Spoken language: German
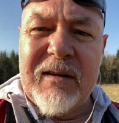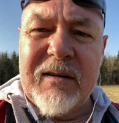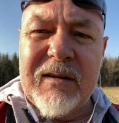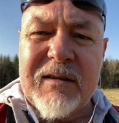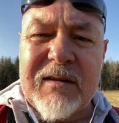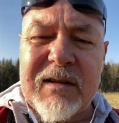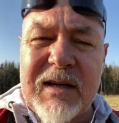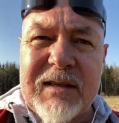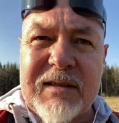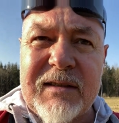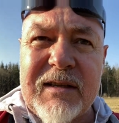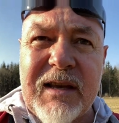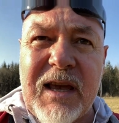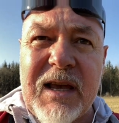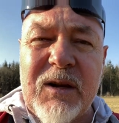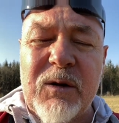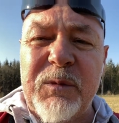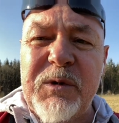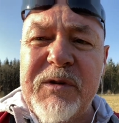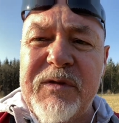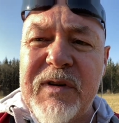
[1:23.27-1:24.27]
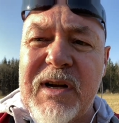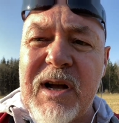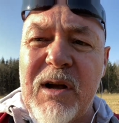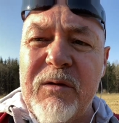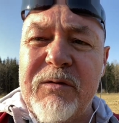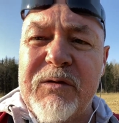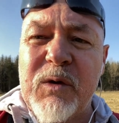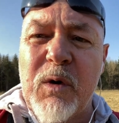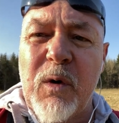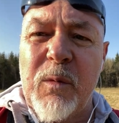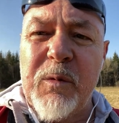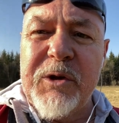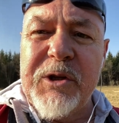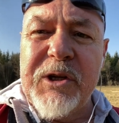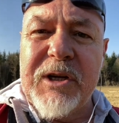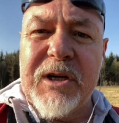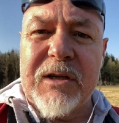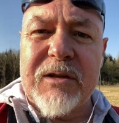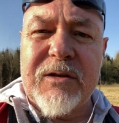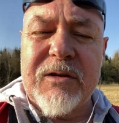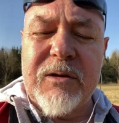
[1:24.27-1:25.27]
Das heißt, es geht um die
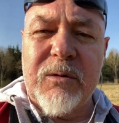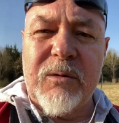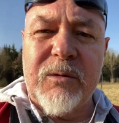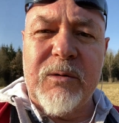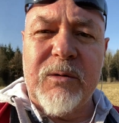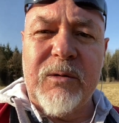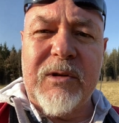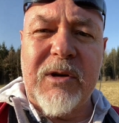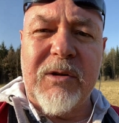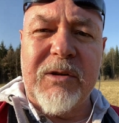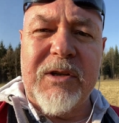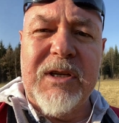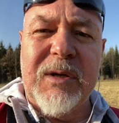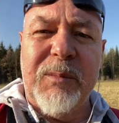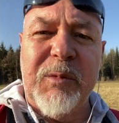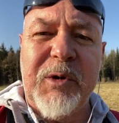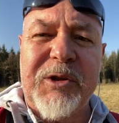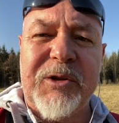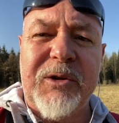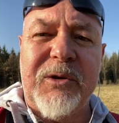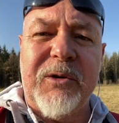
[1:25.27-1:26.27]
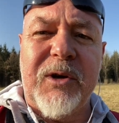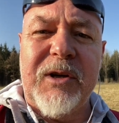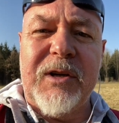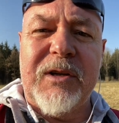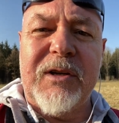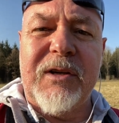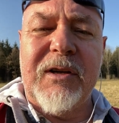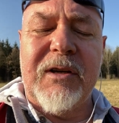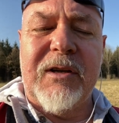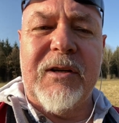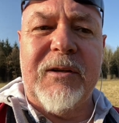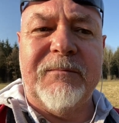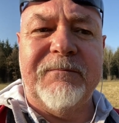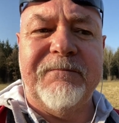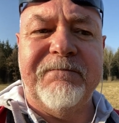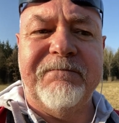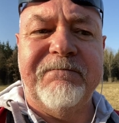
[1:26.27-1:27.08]
Verkaufskommunikation. Und auch hier möchte ich euch äh,